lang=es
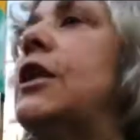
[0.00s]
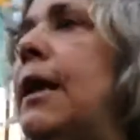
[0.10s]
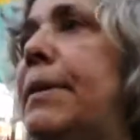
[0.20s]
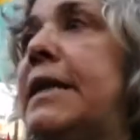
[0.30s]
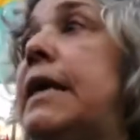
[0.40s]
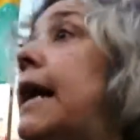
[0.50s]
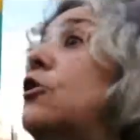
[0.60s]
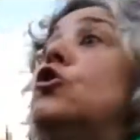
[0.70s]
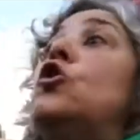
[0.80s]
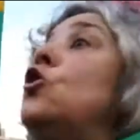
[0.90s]
quiera
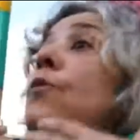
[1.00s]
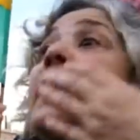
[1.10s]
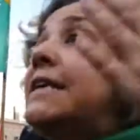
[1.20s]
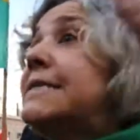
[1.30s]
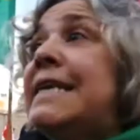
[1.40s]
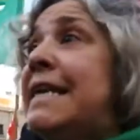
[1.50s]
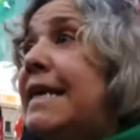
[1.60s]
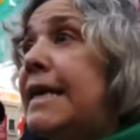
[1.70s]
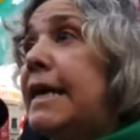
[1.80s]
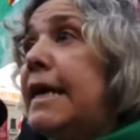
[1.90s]
practicarlo. No lo van a
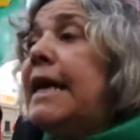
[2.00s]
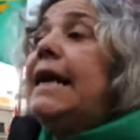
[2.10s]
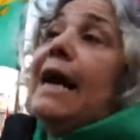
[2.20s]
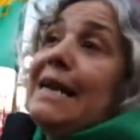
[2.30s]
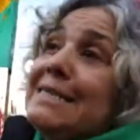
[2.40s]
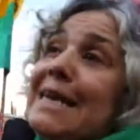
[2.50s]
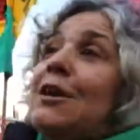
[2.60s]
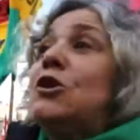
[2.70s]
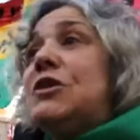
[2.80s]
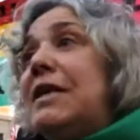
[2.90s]
hacer.
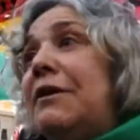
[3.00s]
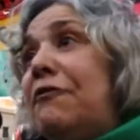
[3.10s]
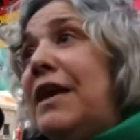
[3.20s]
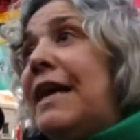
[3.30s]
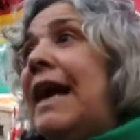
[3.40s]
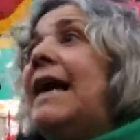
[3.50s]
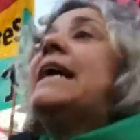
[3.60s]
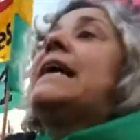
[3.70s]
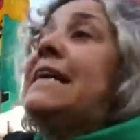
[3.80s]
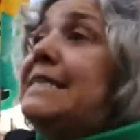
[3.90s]
Legalizarlo significa
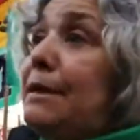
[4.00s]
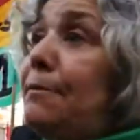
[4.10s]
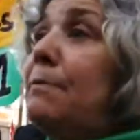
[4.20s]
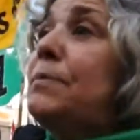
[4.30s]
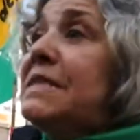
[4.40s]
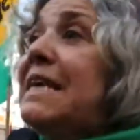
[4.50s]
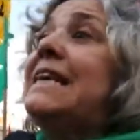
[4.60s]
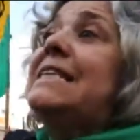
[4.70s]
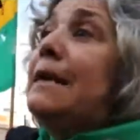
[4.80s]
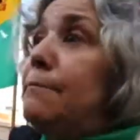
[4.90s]
que se va a empezar
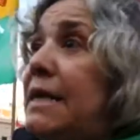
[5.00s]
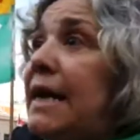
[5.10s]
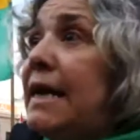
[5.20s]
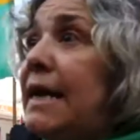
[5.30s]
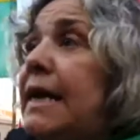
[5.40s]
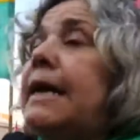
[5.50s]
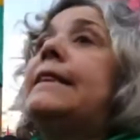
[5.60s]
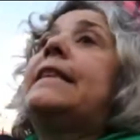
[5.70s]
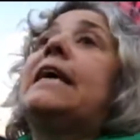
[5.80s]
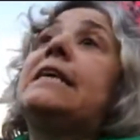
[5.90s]
a terminar
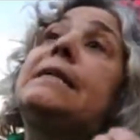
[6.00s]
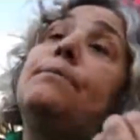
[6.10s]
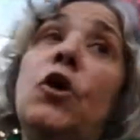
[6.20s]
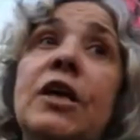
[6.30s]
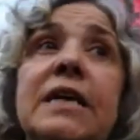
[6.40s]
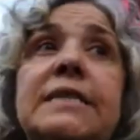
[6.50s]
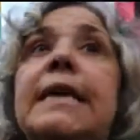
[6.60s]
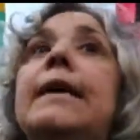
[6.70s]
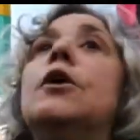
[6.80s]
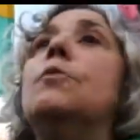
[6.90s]
de que
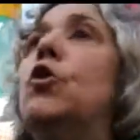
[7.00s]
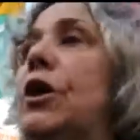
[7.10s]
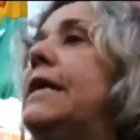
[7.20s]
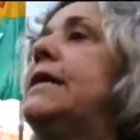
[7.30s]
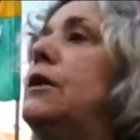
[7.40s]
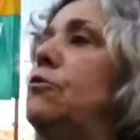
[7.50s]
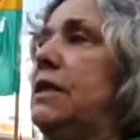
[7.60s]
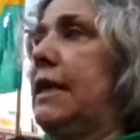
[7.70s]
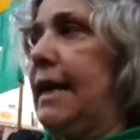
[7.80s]
morirse mujeres de nuestra